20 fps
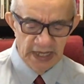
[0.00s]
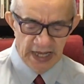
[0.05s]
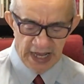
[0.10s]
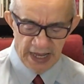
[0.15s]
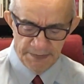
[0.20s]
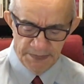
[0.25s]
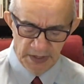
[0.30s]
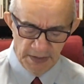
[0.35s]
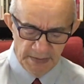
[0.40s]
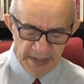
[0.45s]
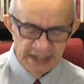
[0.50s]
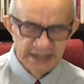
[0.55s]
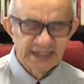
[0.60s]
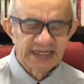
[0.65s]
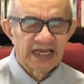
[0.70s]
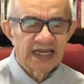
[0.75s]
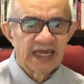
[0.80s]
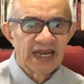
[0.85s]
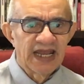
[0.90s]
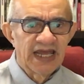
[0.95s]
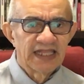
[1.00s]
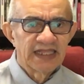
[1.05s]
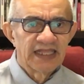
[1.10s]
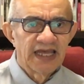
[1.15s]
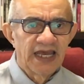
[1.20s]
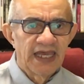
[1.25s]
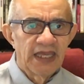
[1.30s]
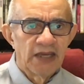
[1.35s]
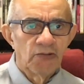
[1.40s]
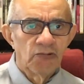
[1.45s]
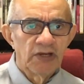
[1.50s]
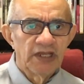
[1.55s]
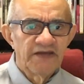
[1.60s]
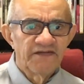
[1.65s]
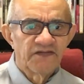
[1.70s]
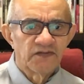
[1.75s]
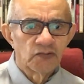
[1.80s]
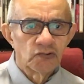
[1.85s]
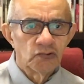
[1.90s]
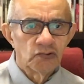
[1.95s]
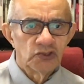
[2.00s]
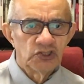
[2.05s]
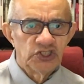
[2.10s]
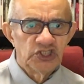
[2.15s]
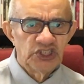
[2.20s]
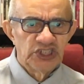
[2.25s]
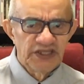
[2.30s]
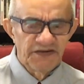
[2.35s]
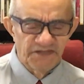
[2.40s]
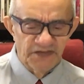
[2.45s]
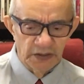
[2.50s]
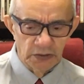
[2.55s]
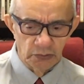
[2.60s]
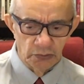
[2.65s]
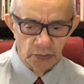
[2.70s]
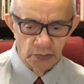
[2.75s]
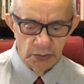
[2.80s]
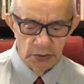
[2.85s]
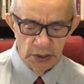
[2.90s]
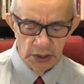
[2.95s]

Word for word: A Bíblia Sagrada é um livro divino.